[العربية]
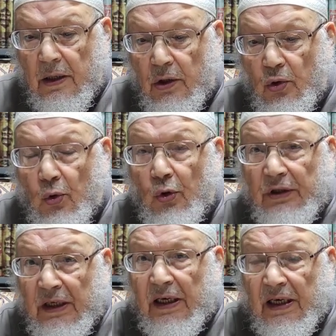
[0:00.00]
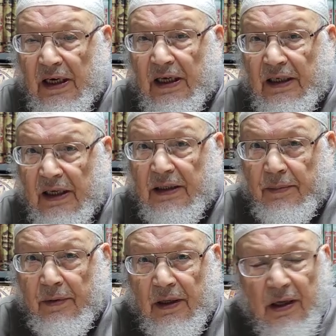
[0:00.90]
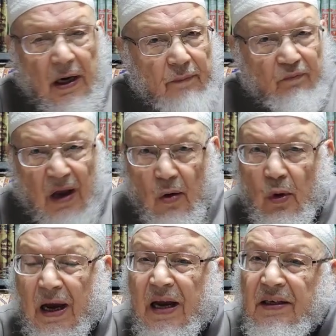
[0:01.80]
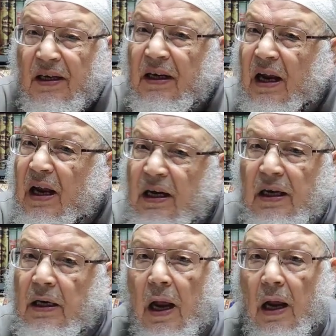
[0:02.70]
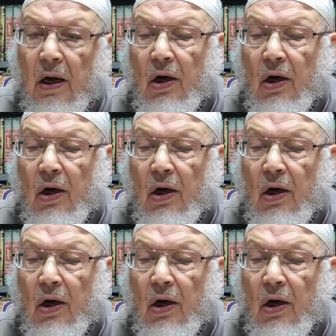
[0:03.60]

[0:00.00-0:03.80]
يعطي للكسب أوقاتا قليلة